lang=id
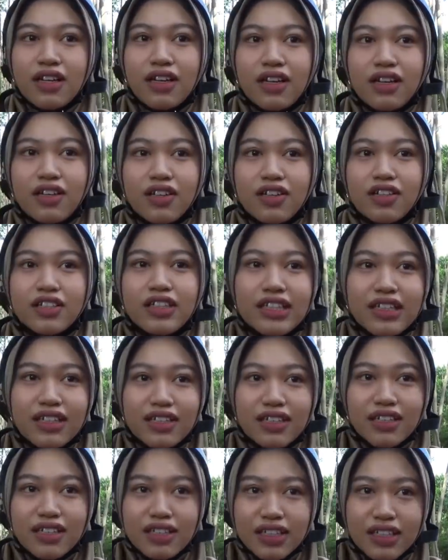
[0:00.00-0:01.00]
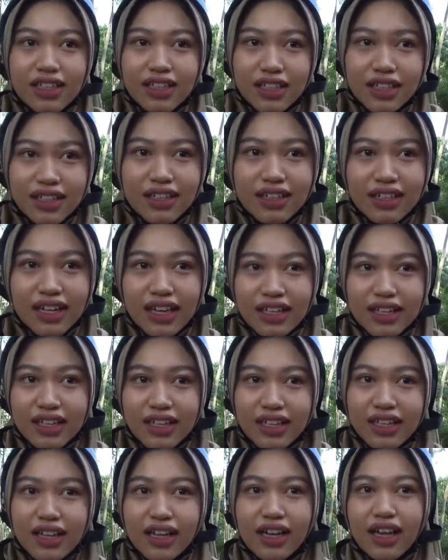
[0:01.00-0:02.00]
Kalau treknya tadi
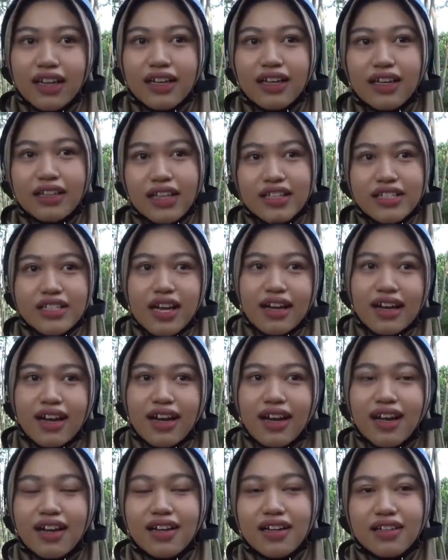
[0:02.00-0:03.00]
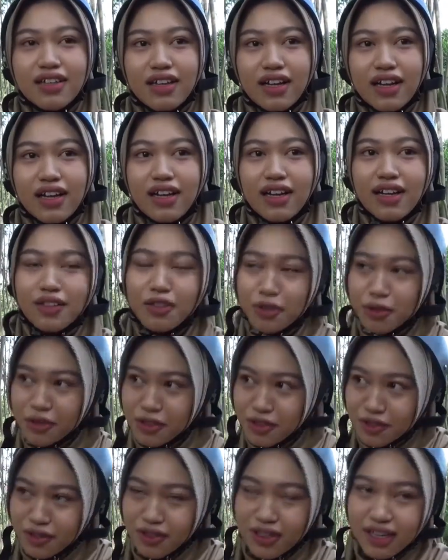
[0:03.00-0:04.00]
naik, ada tanjakan, ada
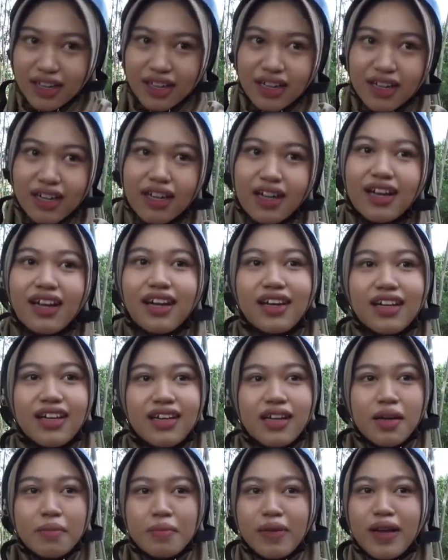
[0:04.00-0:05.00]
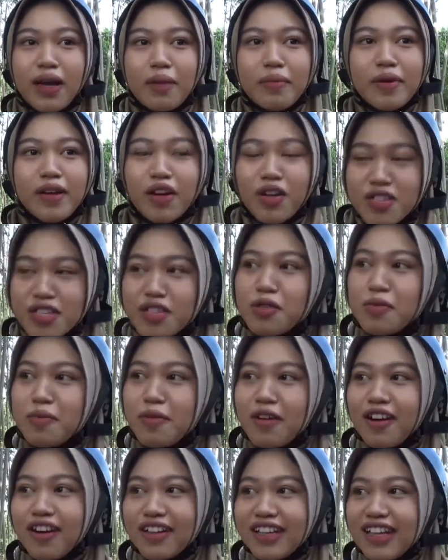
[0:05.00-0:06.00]
turun juga, belok-belok seru
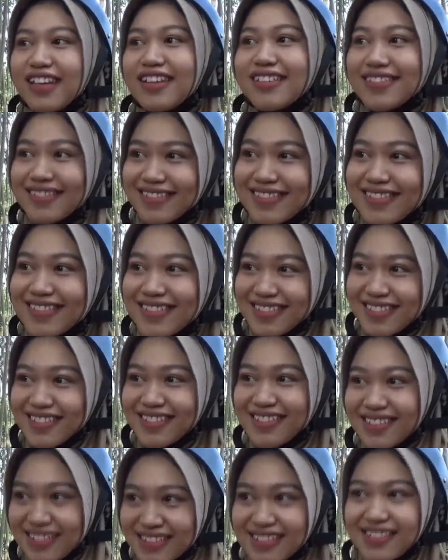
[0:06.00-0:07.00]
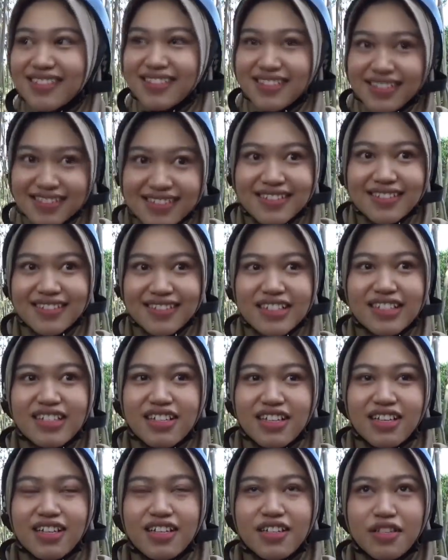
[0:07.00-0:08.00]
pokoknya. Suasana gini
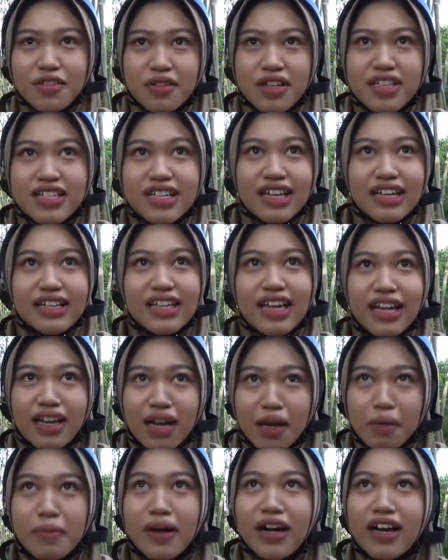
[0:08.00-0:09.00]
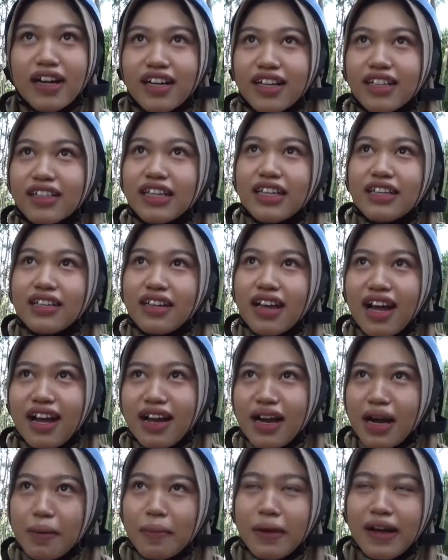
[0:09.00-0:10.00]
Suasananya enak banget,
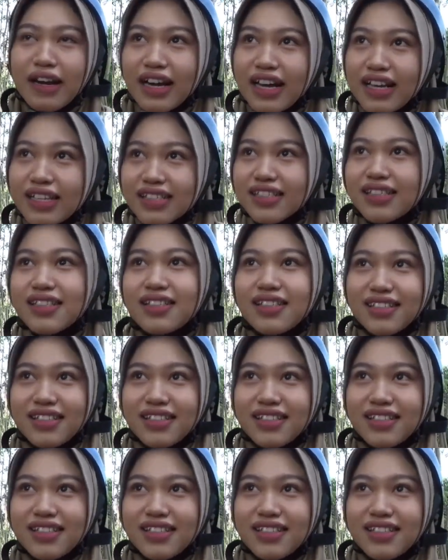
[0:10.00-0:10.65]
rindang, nggak panas.